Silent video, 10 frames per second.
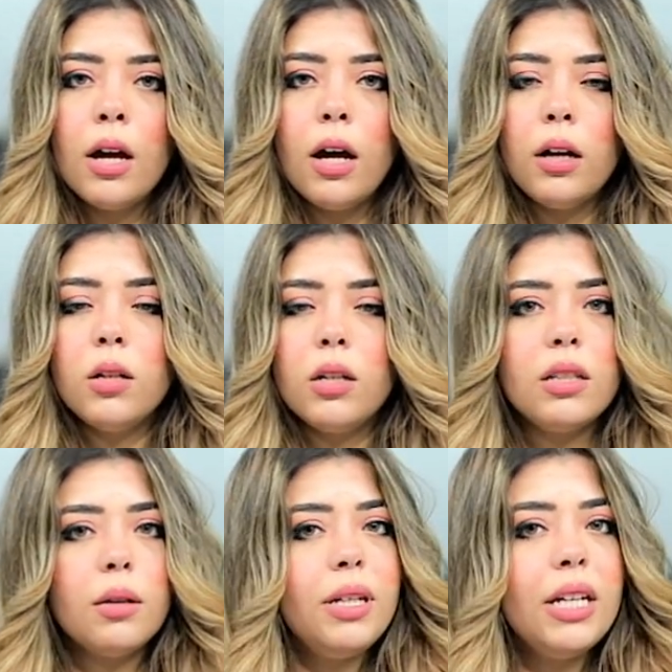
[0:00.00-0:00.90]
أيضا
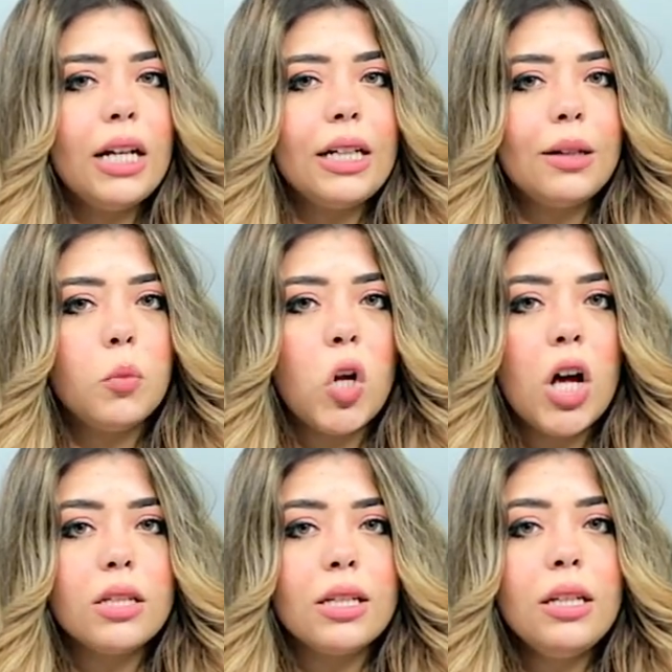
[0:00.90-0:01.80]
تنبيه على
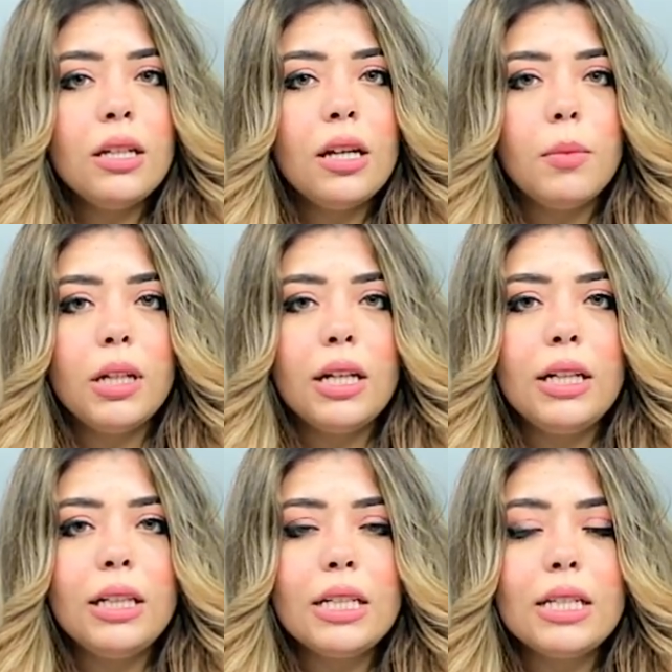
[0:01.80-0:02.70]
الملاحظين
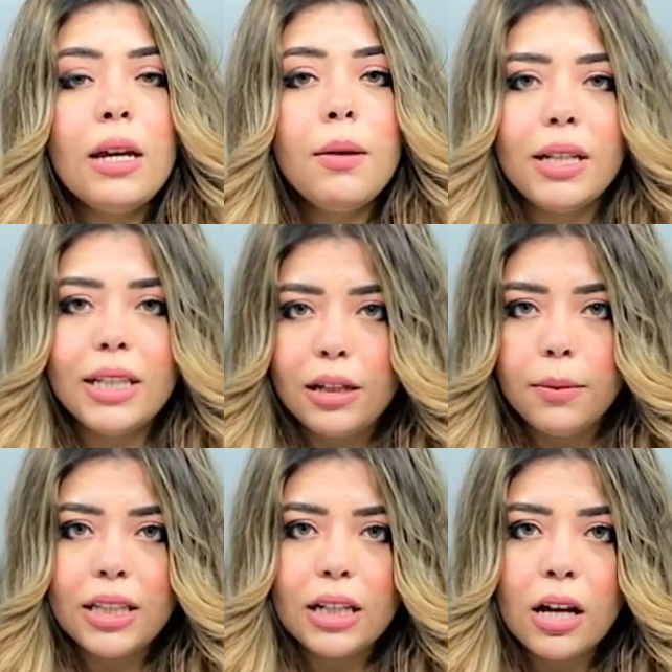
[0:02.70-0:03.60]
بالالتزام
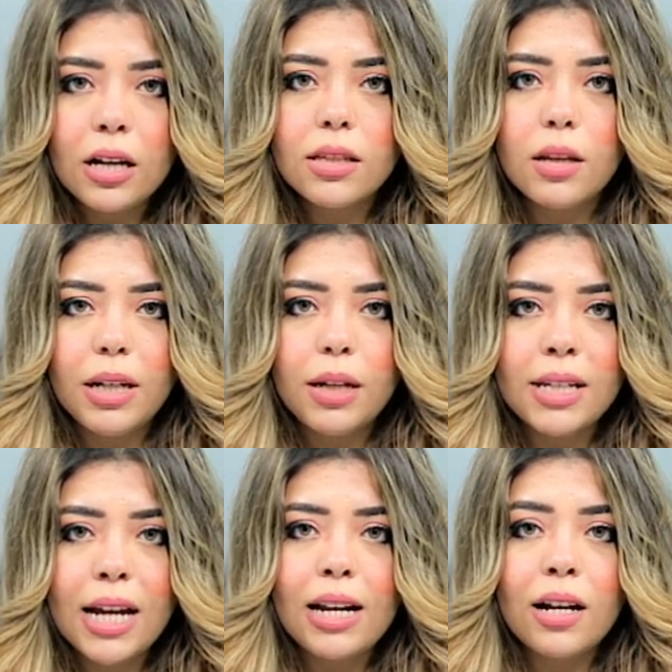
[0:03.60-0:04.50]
بالتعليمات الخاصة
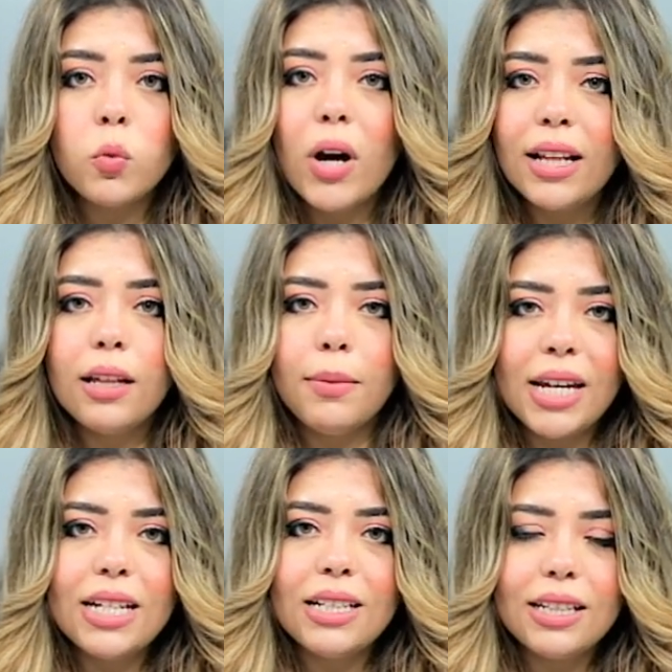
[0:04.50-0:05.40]
بالامتحانات وعدم
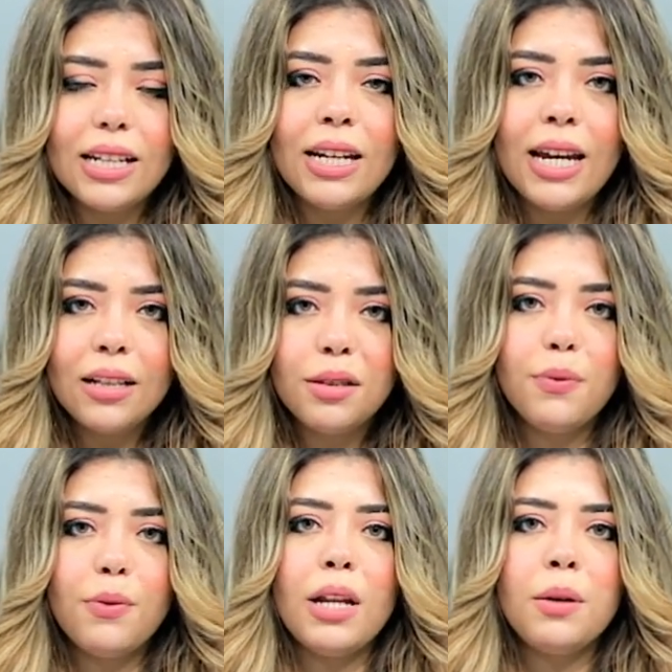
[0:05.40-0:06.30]
حازة
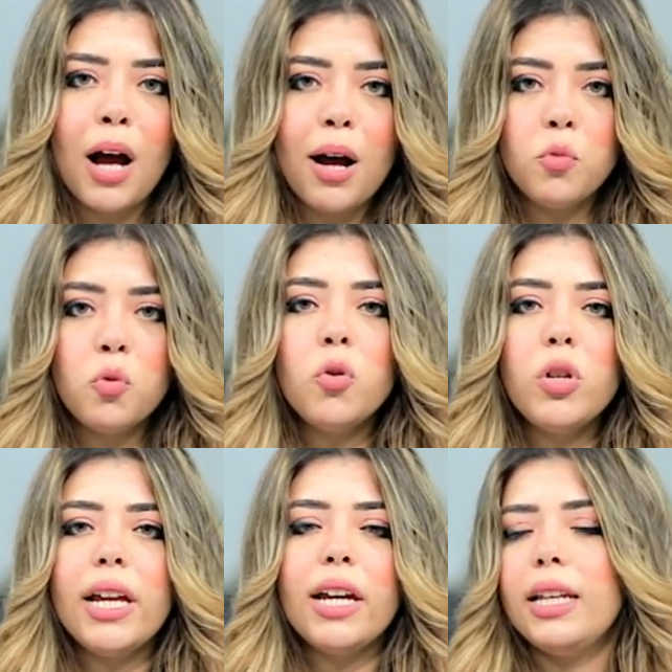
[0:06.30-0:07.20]
الهاتف
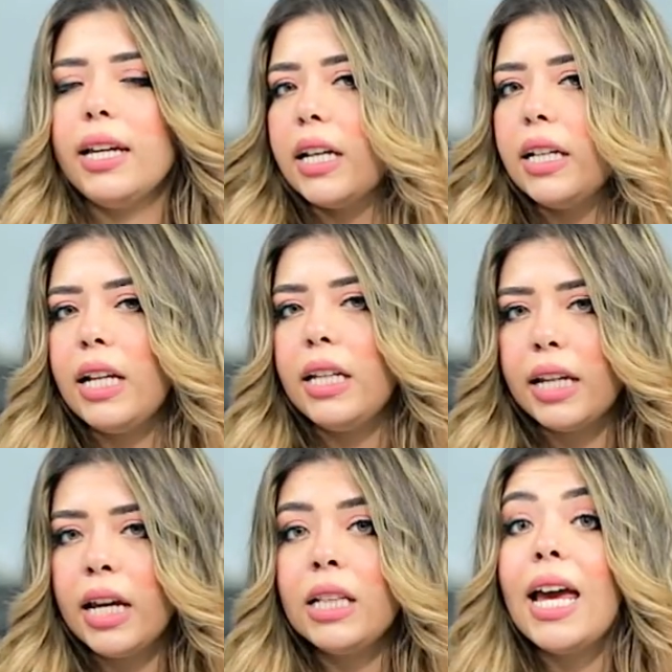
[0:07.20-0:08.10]
المحمول داخل
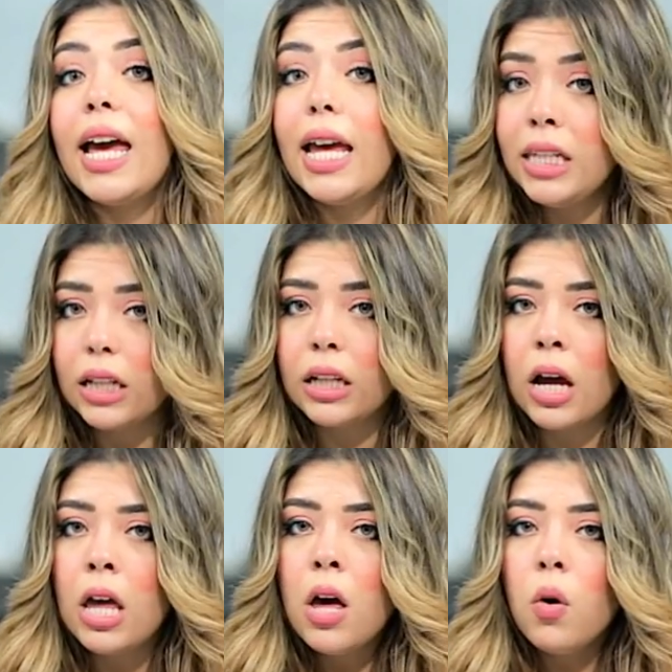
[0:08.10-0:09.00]
اللجان نهائيا
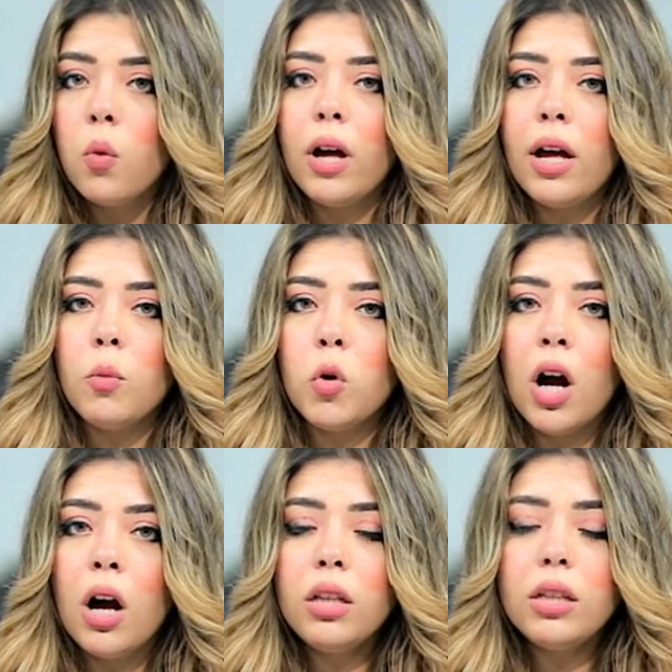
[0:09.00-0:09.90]

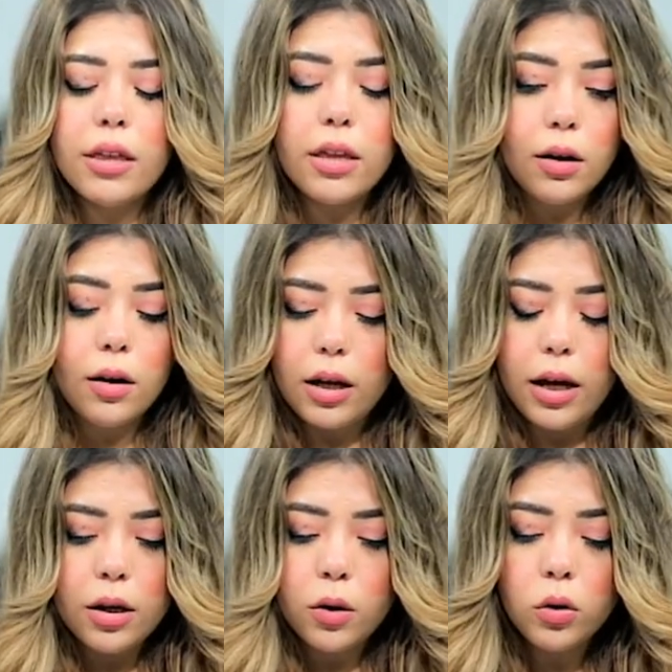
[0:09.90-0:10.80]
ومراعاة هذا
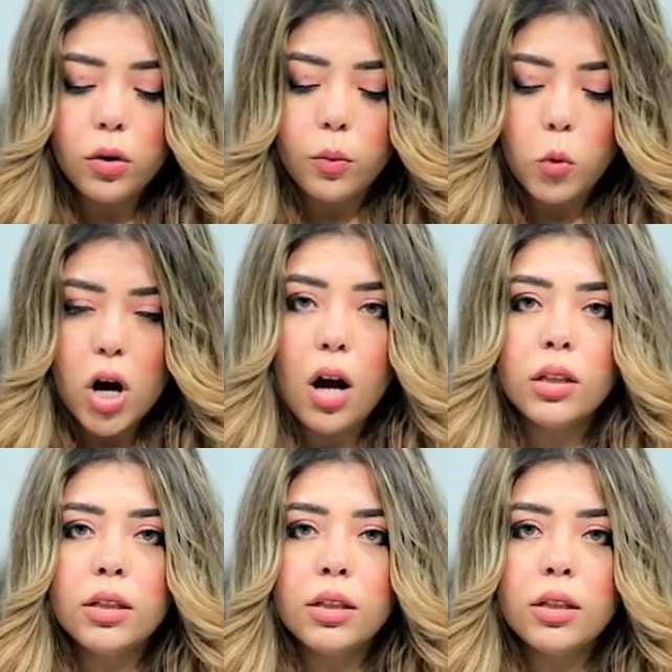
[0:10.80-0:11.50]
هذا كله مراعاة